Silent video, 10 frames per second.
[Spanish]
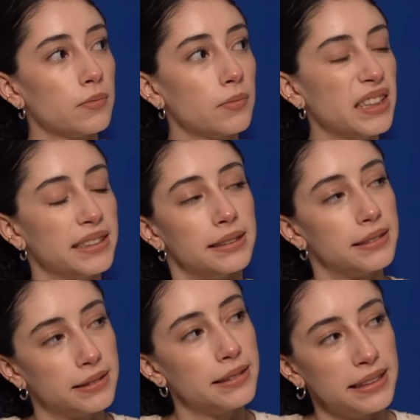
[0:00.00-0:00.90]
Y,
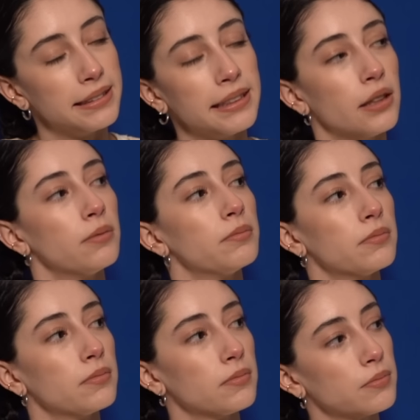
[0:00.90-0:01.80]
y sí,
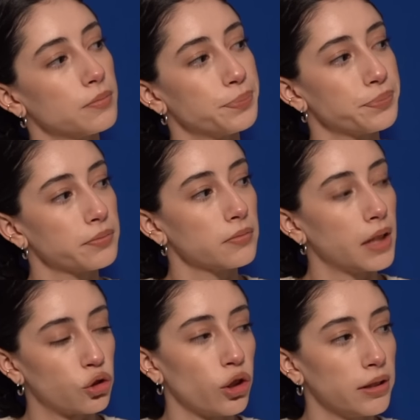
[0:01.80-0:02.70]

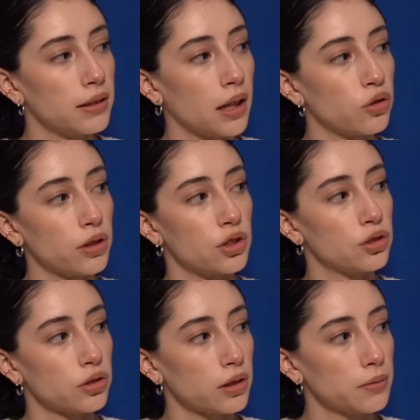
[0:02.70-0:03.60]
estoy intentando ser
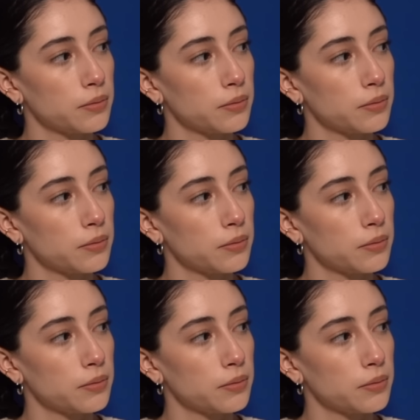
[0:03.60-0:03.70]
chistosa.